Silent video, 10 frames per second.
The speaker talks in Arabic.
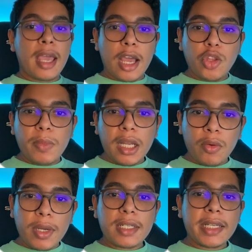هادو من
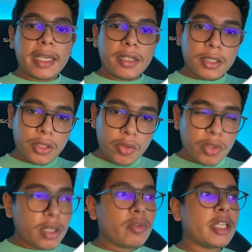الحوايج اللي
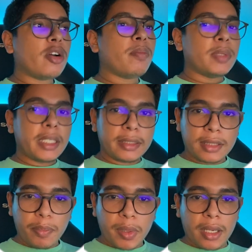كيريديوسيو ليكم داك
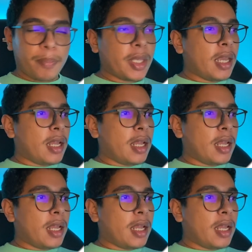السي بي ام